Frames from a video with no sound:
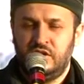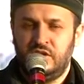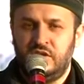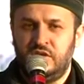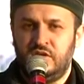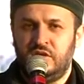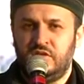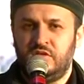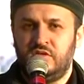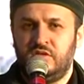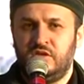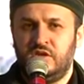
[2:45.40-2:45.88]

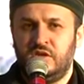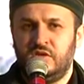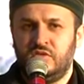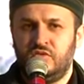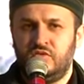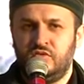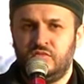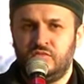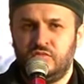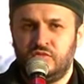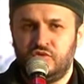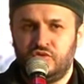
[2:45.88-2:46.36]

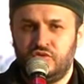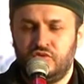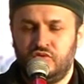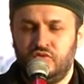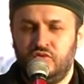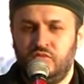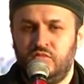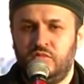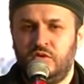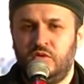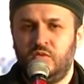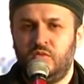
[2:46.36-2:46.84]
халякнакум
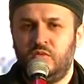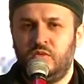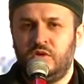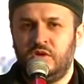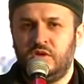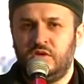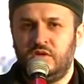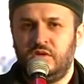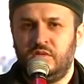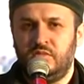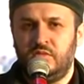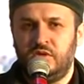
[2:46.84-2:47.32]
шуубан
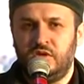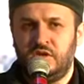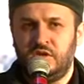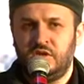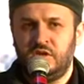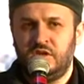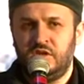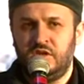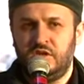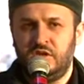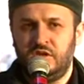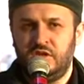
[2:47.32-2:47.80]
ва
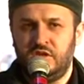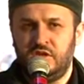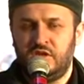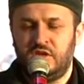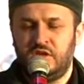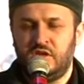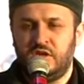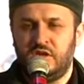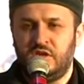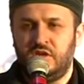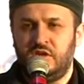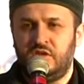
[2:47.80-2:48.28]
кабаиля
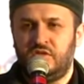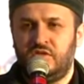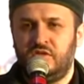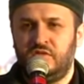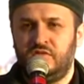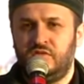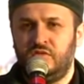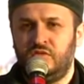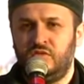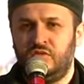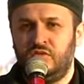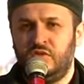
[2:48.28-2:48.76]

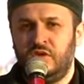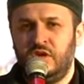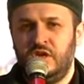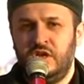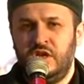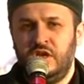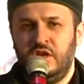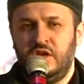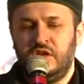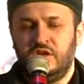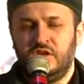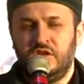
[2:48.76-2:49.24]
литаарафу,
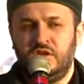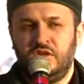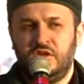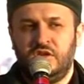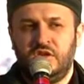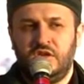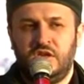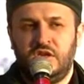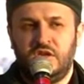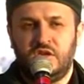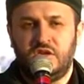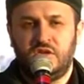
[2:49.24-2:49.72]

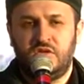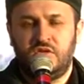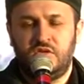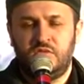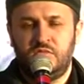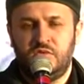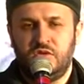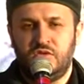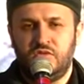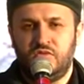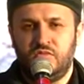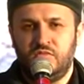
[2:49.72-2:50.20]
«Инна
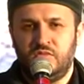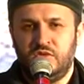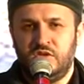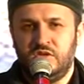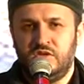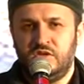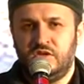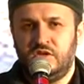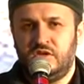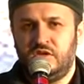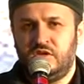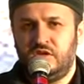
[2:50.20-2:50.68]
акрамакум
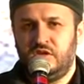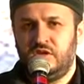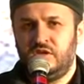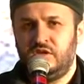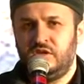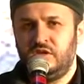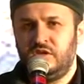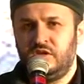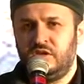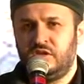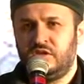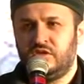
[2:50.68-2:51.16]
инда
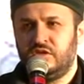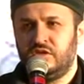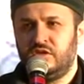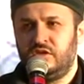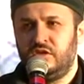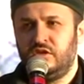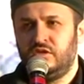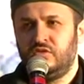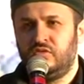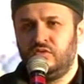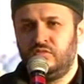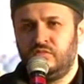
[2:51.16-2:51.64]
Аллахи
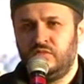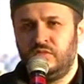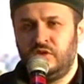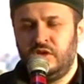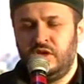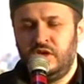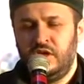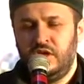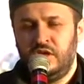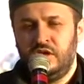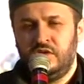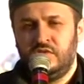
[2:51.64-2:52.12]
аткакум».
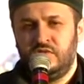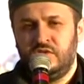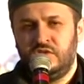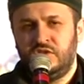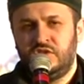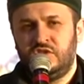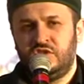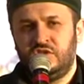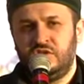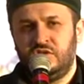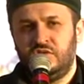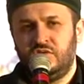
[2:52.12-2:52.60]

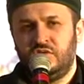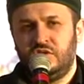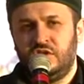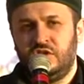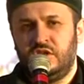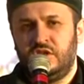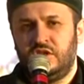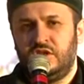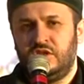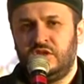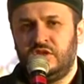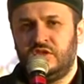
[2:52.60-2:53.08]
«Воистину
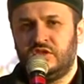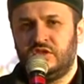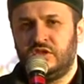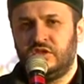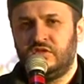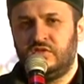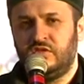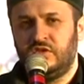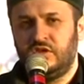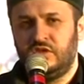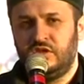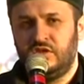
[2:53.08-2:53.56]
я
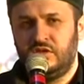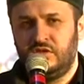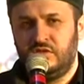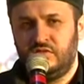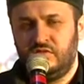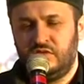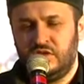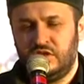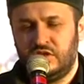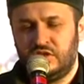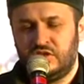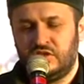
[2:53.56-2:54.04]
сотворил
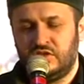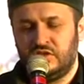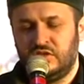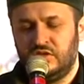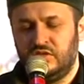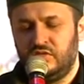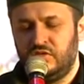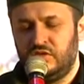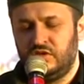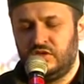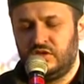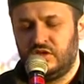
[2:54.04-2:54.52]
вас, —
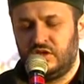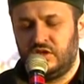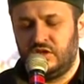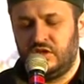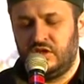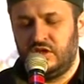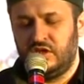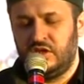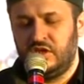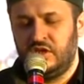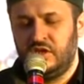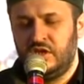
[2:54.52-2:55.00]
говорит
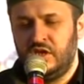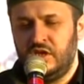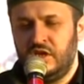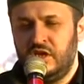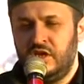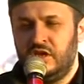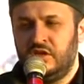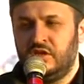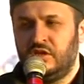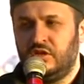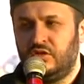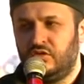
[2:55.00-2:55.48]
Аллах, —
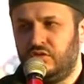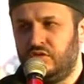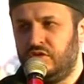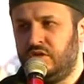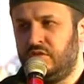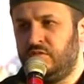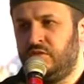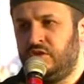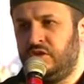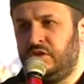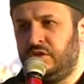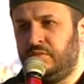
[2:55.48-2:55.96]

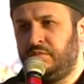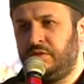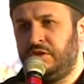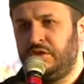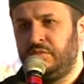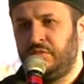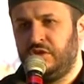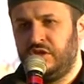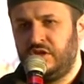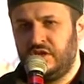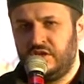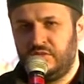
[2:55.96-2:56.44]
народами и
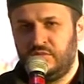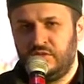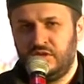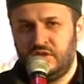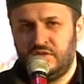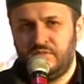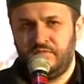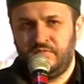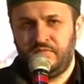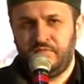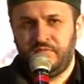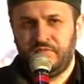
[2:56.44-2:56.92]

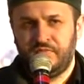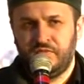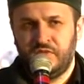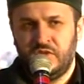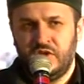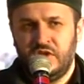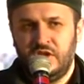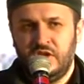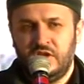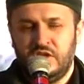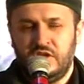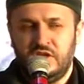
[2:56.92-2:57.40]
племенами,
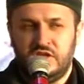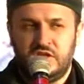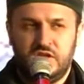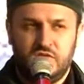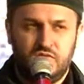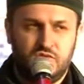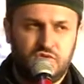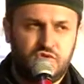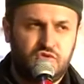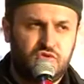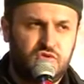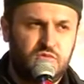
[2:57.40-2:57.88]
для
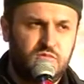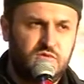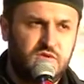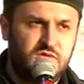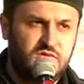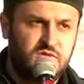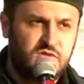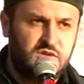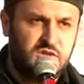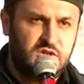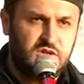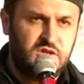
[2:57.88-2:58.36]
того,
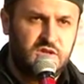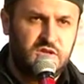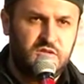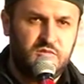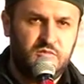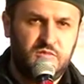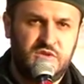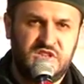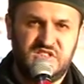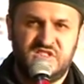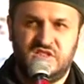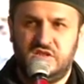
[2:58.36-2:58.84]
чтобы вы
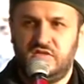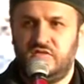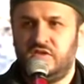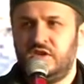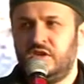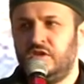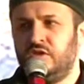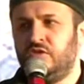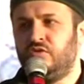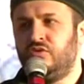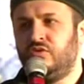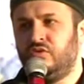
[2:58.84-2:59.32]

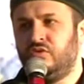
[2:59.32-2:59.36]
познавали